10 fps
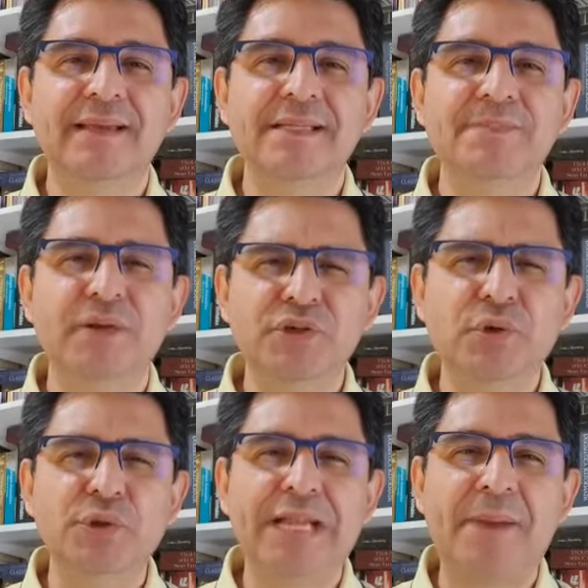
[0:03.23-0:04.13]
Espero te
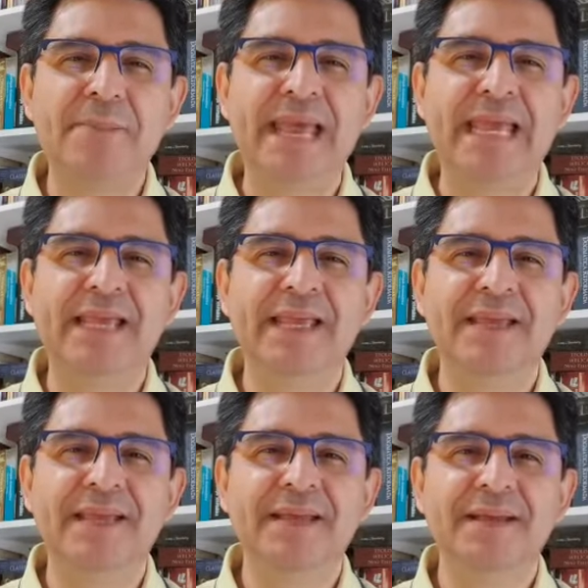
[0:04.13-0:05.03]
encontrar bem.
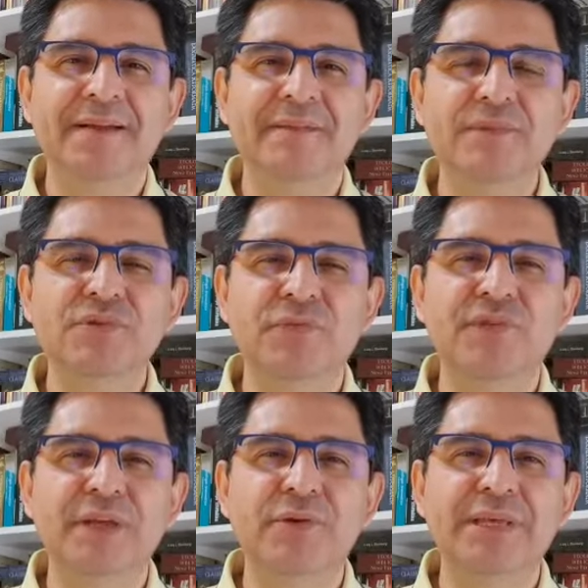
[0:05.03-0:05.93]
Vamos
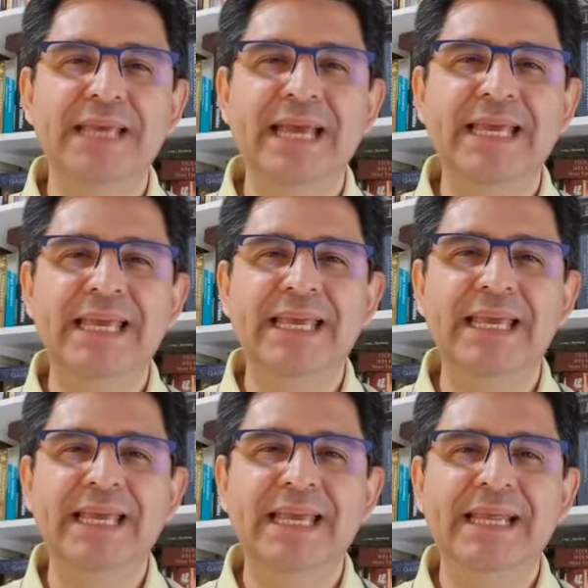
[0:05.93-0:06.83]
ouvir o que é que
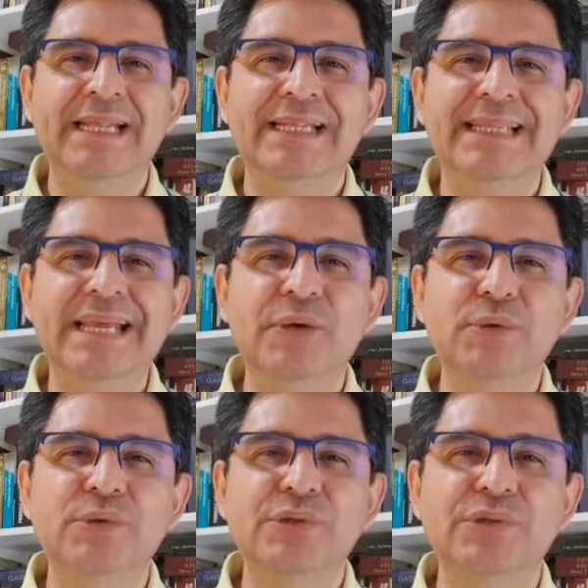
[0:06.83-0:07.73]

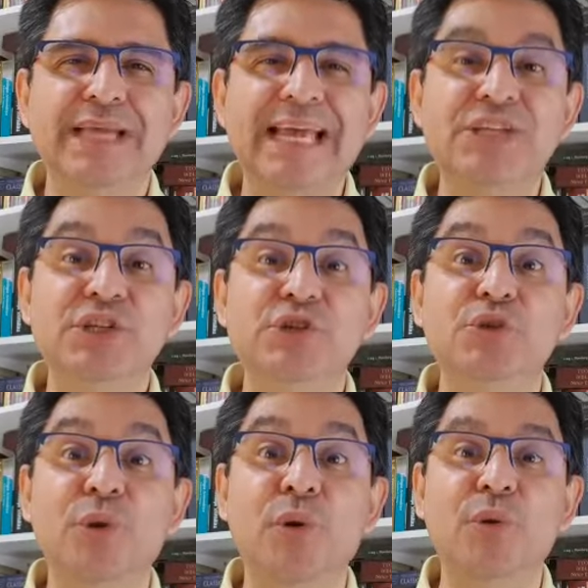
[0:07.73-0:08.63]
Deus
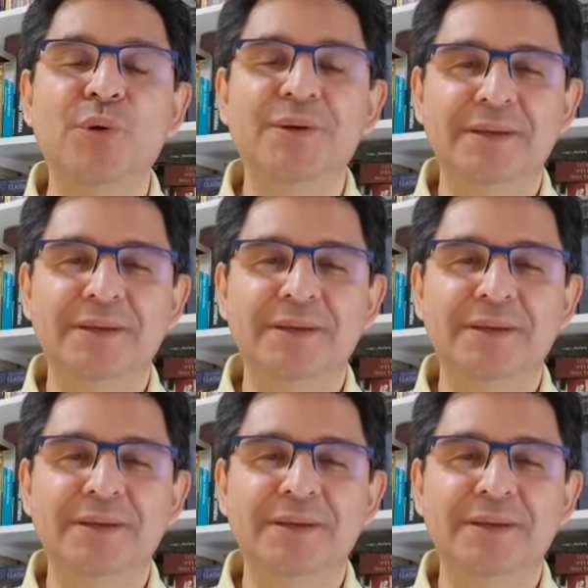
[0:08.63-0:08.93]
registrou